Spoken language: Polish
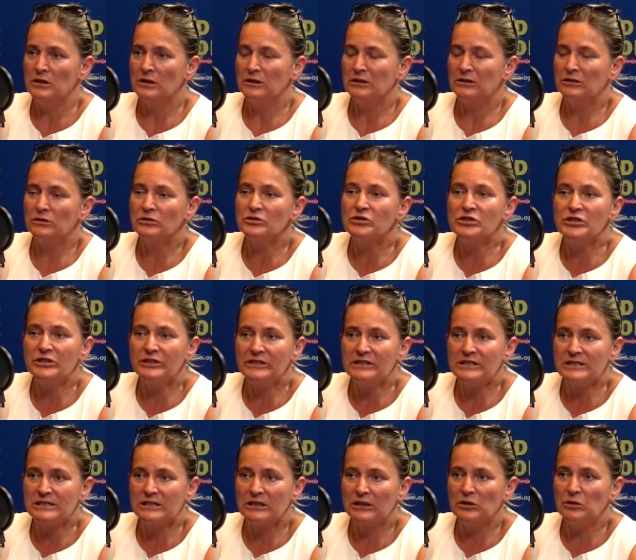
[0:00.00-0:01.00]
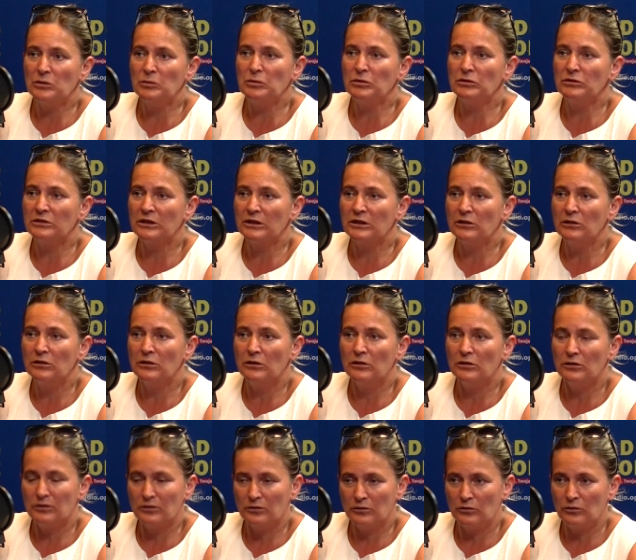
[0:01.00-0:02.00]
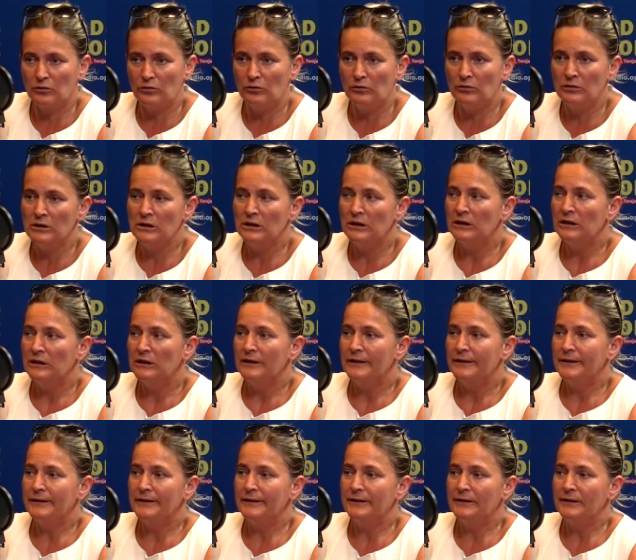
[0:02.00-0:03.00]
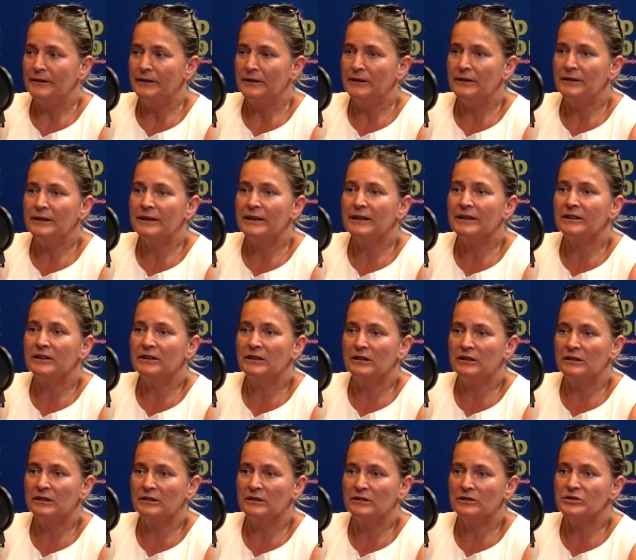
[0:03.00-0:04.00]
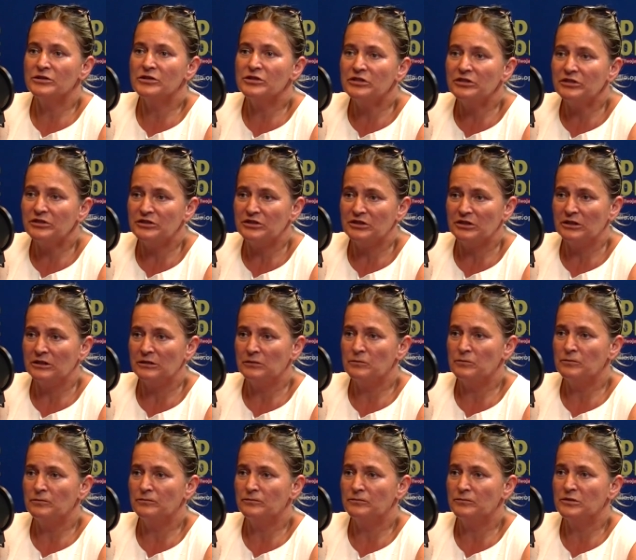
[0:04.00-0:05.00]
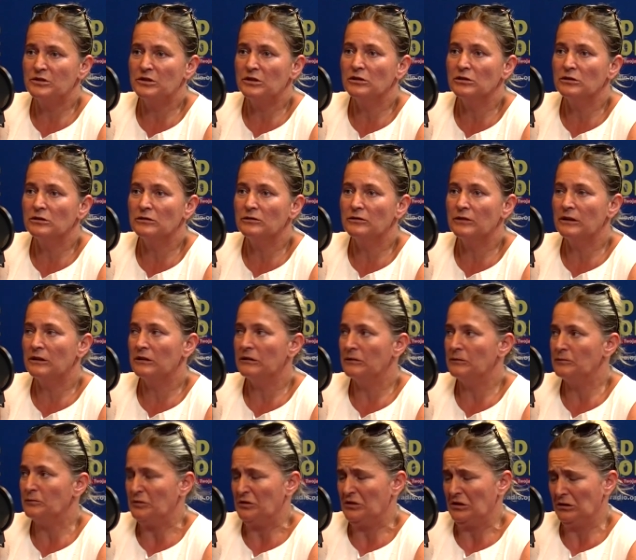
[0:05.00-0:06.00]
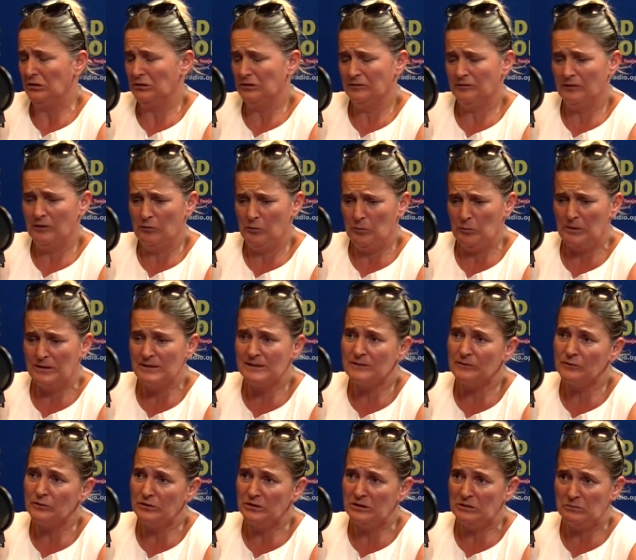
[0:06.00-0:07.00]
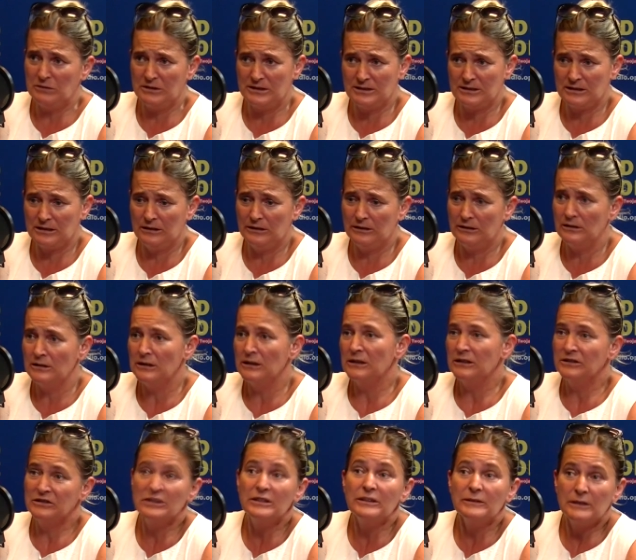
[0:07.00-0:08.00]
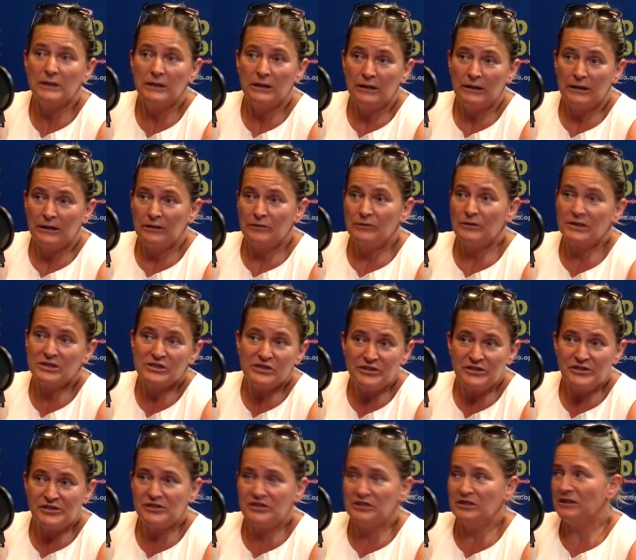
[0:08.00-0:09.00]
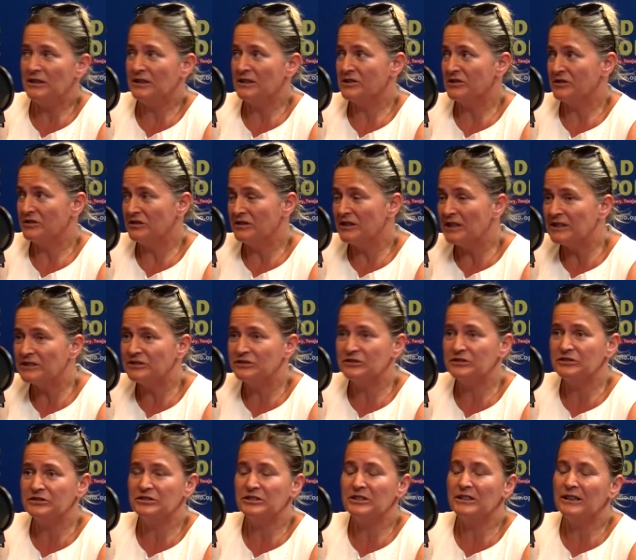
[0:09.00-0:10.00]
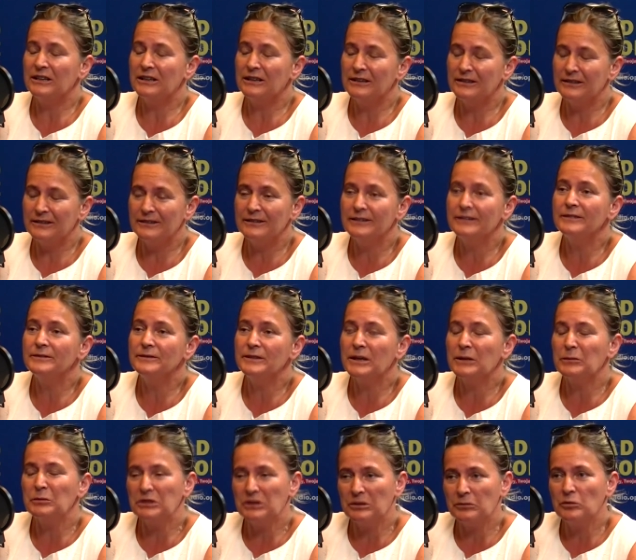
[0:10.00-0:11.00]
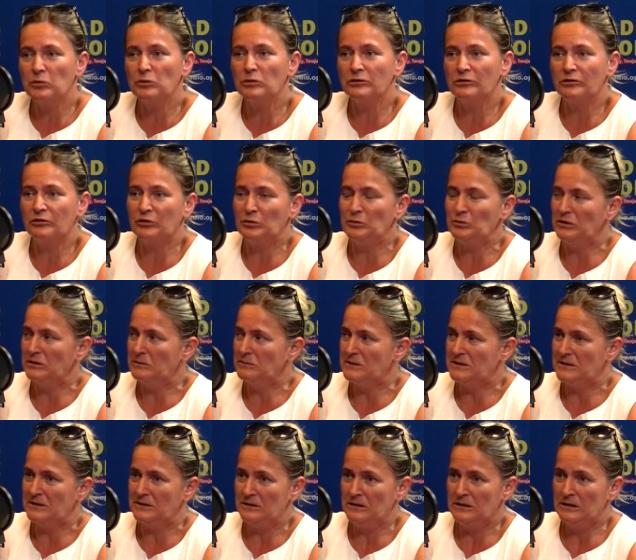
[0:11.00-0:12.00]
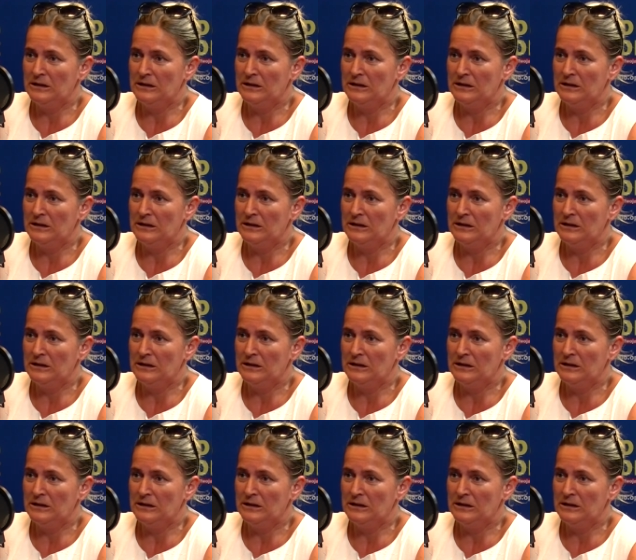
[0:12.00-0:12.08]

do 1945 roku, y, jakie życie przygotowa przygotowało państwo niemieckie, faszyści, na naziści, ale jakby nie było, to są Niemcy. Y,